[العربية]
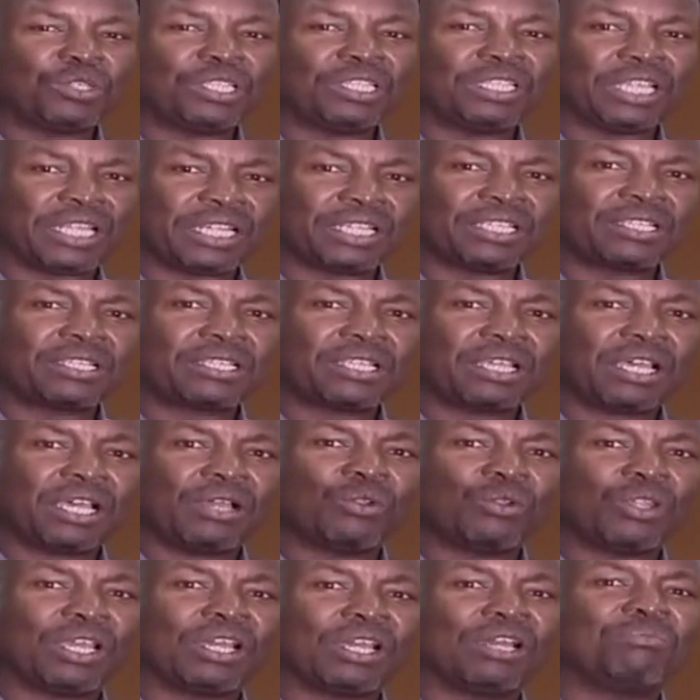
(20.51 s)
من درس
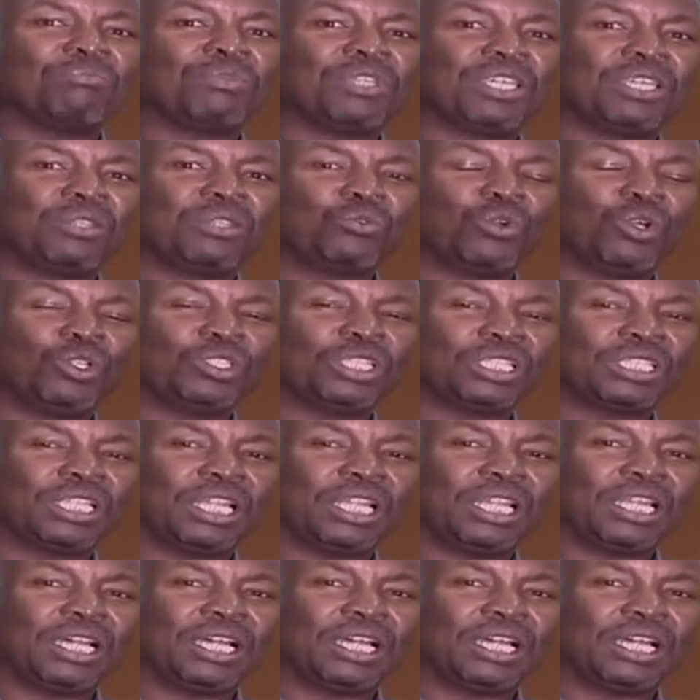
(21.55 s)
حول أهمية وحدة